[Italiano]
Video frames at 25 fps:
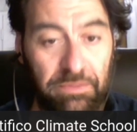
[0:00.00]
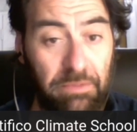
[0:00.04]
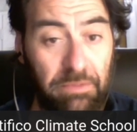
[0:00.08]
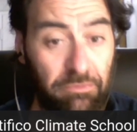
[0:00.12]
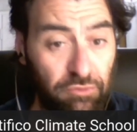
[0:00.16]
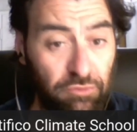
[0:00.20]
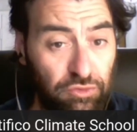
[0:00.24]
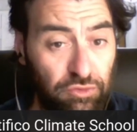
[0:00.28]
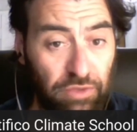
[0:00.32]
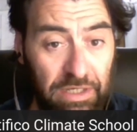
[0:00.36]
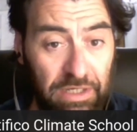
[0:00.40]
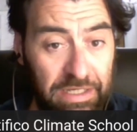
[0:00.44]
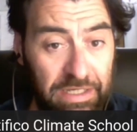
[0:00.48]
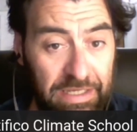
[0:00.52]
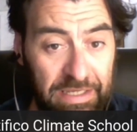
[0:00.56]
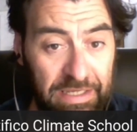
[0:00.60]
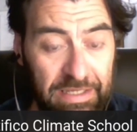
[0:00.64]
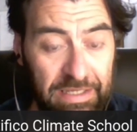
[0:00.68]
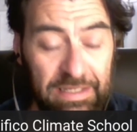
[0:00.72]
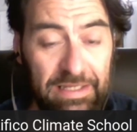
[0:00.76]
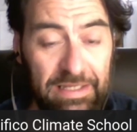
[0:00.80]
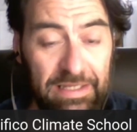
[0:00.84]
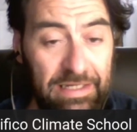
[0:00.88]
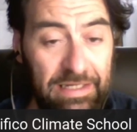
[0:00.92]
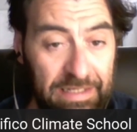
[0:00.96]
Abbiamo avuto anche
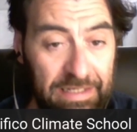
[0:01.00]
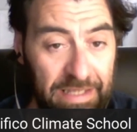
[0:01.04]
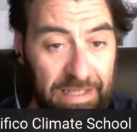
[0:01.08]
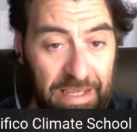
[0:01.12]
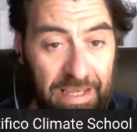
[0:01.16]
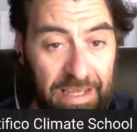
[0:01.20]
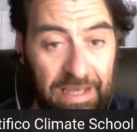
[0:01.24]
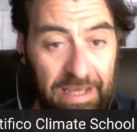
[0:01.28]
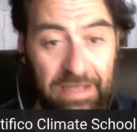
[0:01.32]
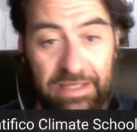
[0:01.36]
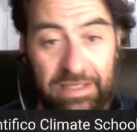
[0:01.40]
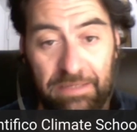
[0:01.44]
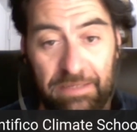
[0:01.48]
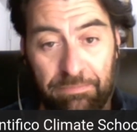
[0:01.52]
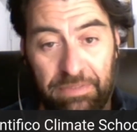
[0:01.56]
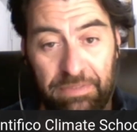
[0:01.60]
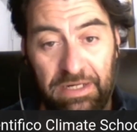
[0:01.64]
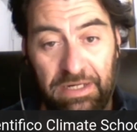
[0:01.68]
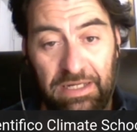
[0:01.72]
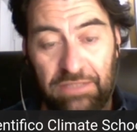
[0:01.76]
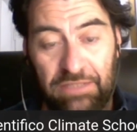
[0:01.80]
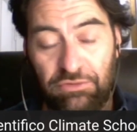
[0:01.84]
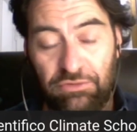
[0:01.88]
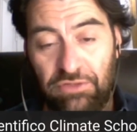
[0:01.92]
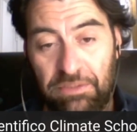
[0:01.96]
l'Enea che ha
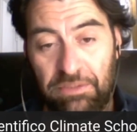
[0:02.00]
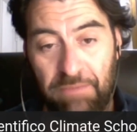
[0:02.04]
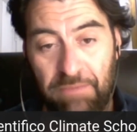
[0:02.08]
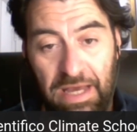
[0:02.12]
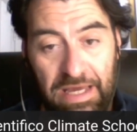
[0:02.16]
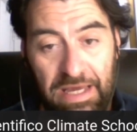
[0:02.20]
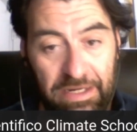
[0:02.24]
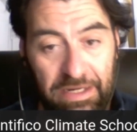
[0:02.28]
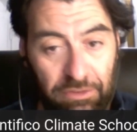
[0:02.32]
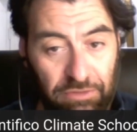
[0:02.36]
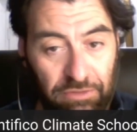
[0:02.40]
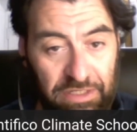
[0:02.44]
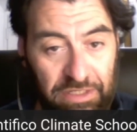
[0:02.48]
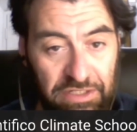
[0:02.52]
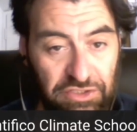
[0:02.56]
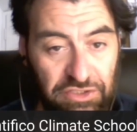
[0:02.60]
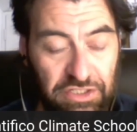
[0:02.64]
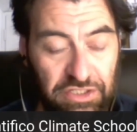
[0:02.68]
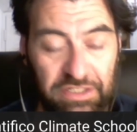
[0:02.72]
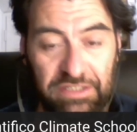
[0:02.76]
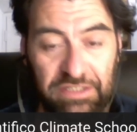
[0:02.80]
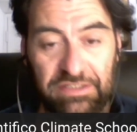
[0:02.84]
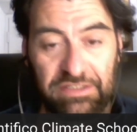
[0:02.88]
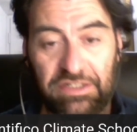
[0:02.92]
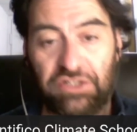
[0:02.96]
parlato di mare con la
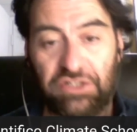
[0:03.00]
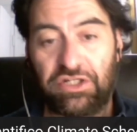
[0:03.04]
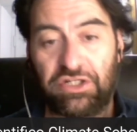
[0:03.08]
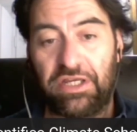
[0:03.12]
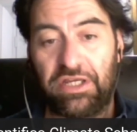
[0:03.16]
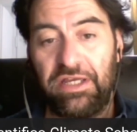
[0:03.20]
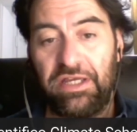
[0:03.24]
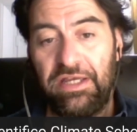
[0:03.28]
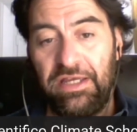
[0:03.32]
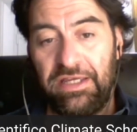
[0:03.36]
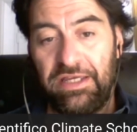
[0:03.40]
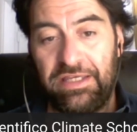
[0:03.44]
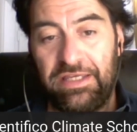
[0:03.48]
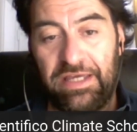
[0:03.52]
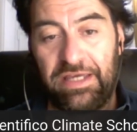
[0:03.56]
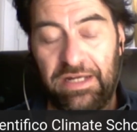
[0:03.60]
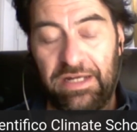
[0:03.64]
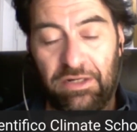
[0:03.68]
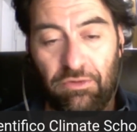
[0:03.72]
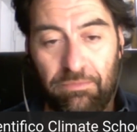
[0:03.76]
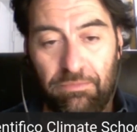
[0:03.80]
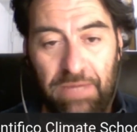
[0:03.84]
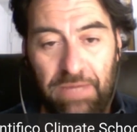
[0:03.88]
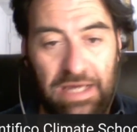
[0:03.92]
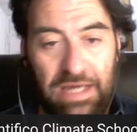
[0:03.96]
ricercatrice
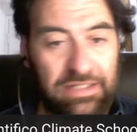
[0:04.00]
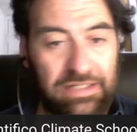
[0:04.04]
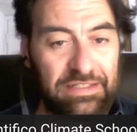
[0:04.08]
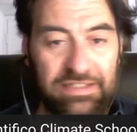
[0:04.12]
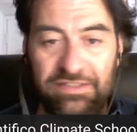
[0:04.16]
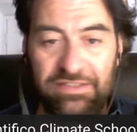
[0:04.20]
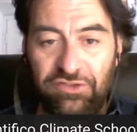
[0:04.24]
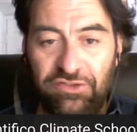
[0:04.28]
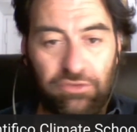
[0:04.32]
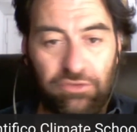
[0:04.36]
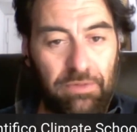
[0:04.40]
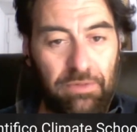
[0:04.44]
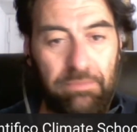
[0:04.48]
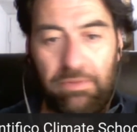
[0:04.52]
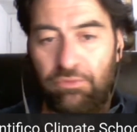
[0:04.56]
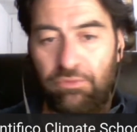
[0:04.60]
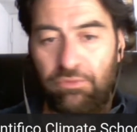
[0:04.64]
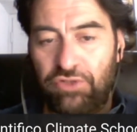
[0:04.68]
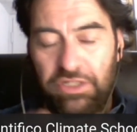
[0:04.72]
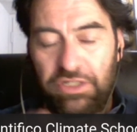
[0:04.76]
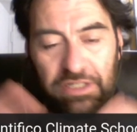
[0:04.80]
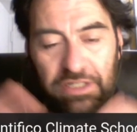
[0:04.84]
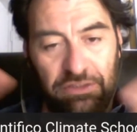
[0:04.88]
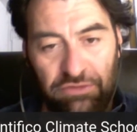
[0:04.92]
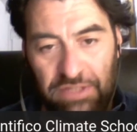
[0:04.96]
Chiara Lombardi, insomma abbiamo
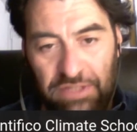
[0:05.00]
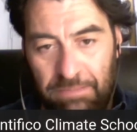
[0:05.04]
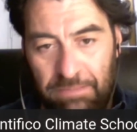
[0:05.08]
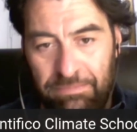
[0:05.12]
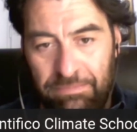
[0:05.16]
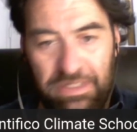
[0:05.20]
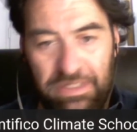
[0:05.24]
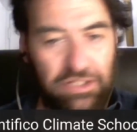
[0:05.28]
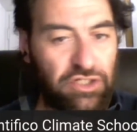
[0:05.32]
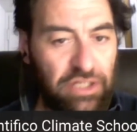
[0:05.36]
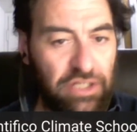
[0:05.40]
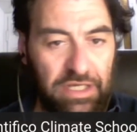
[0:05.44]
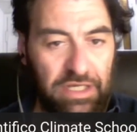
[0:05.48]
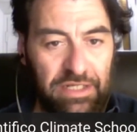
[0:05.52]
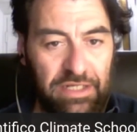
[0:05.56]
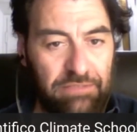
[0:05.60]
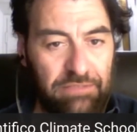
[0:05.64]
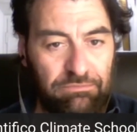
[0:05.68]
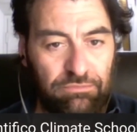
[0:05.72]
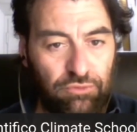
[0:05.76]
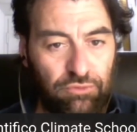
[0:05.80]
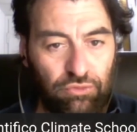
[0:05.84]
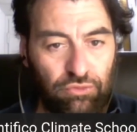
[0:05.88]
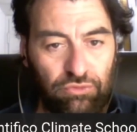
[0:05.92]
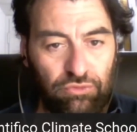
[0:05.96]
cercato di
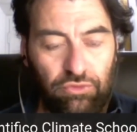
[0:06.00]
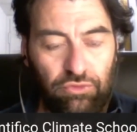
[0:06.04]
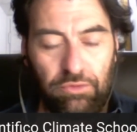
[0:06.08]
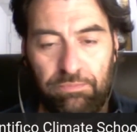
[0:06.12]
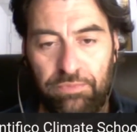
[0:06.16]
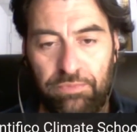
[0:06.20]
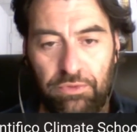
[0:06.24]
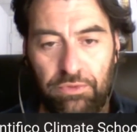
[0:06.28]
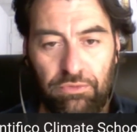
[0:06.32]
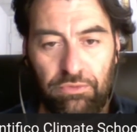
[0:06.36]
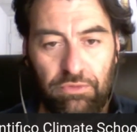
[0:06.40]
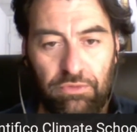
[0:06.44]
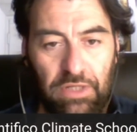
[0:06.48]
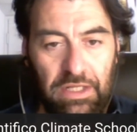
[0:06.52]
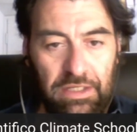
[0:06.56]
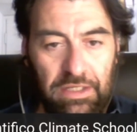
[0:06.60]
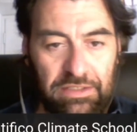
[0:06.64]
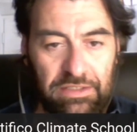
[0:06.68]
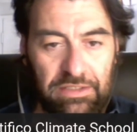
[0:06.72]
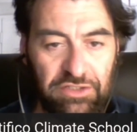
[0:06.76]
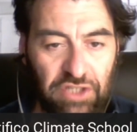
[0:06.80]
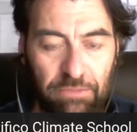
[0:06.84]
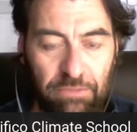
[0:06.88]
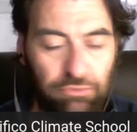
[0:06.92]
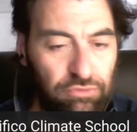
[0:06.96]
abbracciare tutto il più,
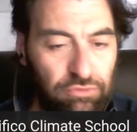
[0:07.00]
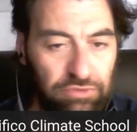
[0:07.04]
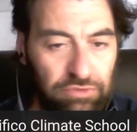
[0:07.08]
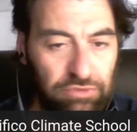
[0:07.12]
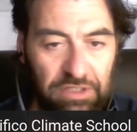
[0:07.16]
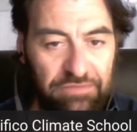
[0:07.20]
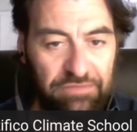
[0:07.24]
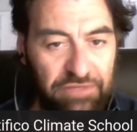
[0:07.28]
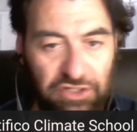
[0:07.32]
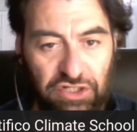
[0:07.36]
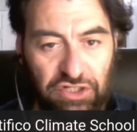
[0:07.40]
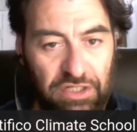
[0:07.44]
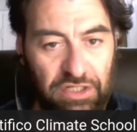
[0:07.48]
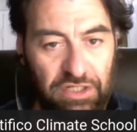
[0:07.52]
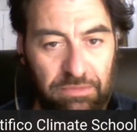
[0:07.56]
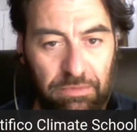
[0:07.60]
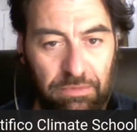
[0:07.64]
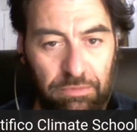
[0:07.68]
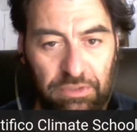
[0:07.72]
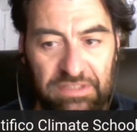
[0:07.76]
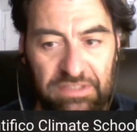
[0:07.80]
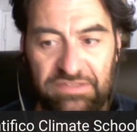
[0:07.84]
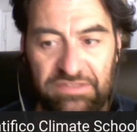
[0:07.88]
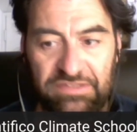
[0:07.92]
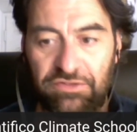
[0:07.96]
diciamo tutte le fasce della
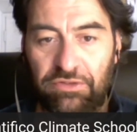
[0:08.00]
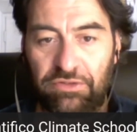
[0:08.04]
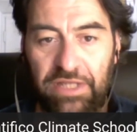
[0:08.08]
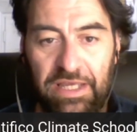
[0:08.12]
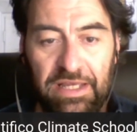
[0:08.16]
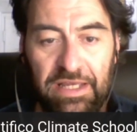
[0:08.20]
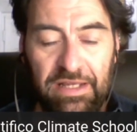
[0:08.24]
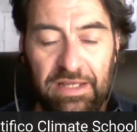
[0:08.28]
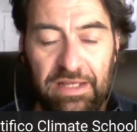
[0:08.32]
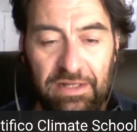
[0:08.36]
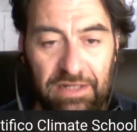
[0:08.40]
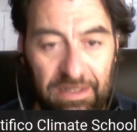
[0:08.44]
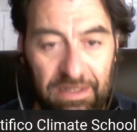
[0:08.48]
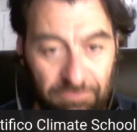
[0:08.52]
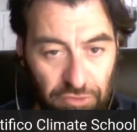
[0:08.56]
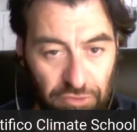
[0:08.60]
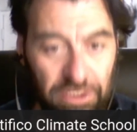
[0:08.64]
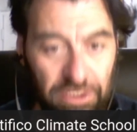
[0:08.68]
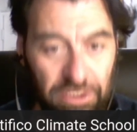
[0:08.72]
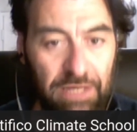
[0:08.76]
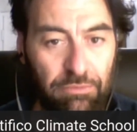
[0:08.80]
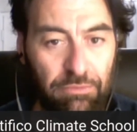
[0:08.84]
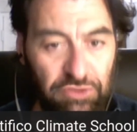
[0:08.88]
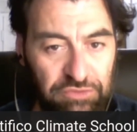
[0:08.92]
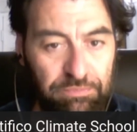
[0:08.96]
popolazione. La
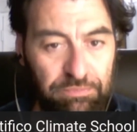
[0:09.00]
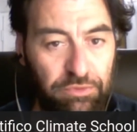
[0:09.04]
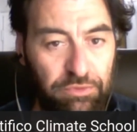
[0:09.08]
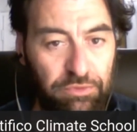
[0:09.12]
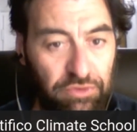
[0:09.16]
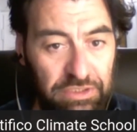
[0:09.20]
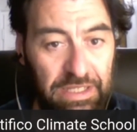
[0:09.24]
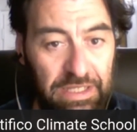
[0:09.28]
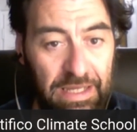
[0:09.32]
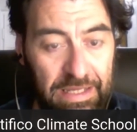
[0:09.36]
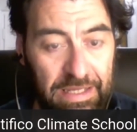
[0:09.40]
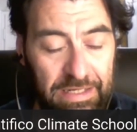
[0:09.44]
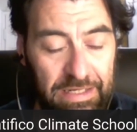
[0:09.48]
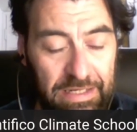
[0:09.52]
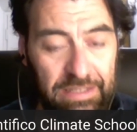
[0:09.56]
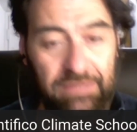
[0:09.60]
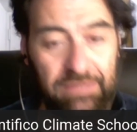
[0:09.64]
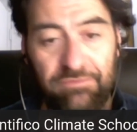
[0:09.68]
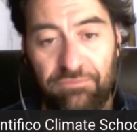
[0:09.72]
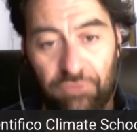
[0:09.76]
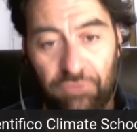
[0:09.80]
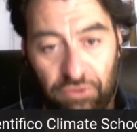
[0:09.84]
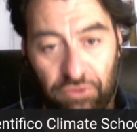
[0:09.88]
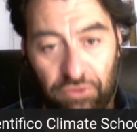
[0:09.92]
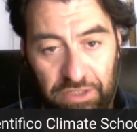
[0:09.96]
vogliamo esportare
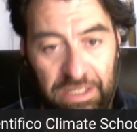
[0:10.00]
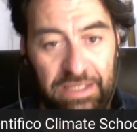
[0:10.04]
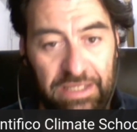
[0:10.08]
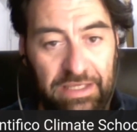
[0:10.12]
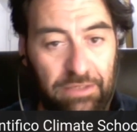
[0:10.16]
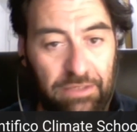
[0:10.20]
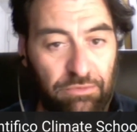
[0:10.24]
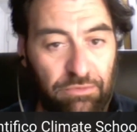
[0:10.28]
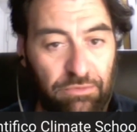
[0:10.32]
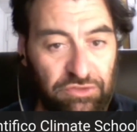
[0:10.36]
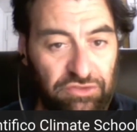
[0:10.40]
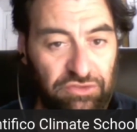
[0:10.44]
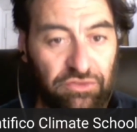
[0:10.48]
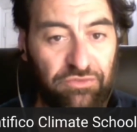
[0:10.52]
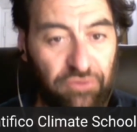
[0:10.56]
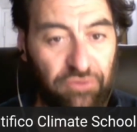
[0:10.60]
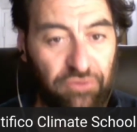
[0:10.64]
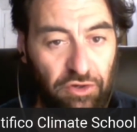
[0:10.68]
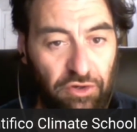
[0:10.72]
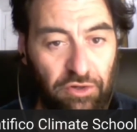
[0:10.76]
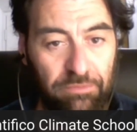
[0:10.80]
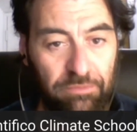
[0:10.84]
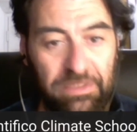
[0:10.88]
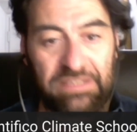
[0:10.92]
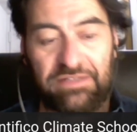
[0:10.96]
esportare, vorrei che questo
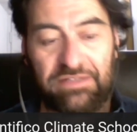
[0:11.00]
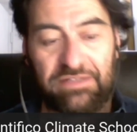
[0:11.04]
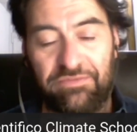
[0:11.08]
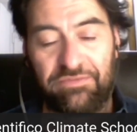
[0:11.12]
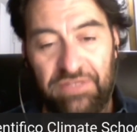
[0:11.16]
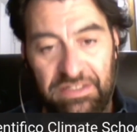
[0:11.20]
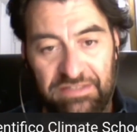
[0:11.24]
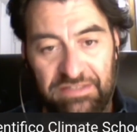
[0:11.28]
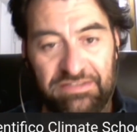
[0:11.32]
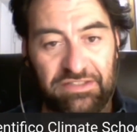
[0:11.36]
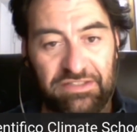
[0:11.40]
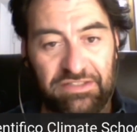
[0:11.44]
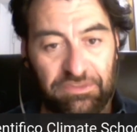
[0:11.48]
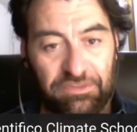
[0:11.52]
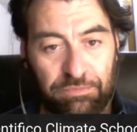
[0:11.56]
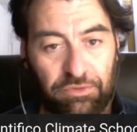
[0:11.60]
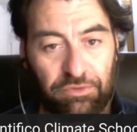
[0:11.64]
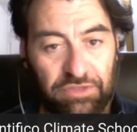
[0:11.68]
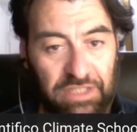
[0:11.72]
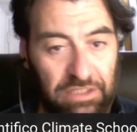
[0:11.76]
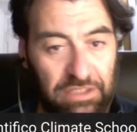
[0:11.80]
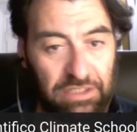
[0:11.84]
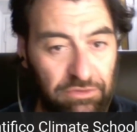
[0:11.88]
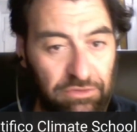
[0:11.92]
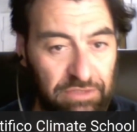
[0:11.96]
format venisse
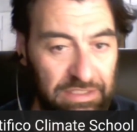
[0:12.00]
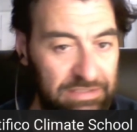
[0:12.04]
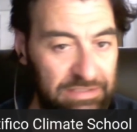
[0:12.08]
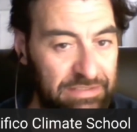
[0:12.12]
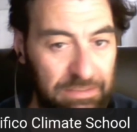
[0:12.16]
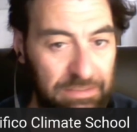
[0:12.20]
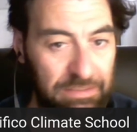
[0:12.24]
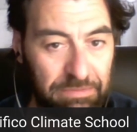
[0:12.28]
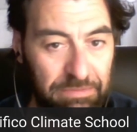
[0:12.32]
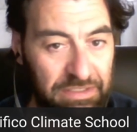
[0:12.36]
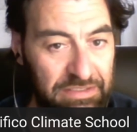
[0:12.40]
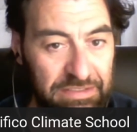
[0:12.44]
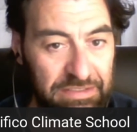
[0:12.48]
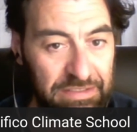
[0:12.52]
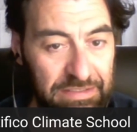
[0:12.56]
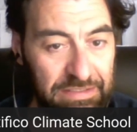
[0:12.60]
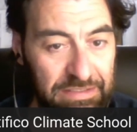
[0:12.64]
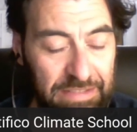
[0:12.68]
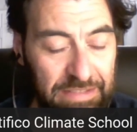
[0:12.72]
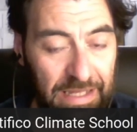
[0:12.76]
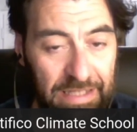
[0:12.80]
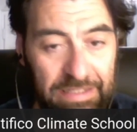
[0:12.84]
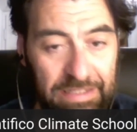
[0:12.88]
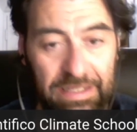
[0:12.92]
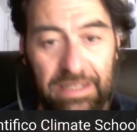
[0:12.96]
esportato in altre parti
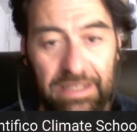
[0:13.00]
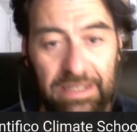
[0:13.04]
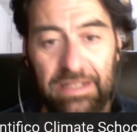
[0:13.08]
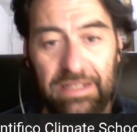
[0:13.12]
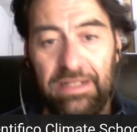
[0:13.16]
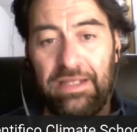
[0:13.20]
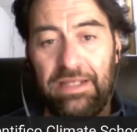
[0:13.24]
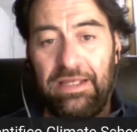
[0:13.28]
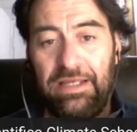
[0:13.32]
d'Italia,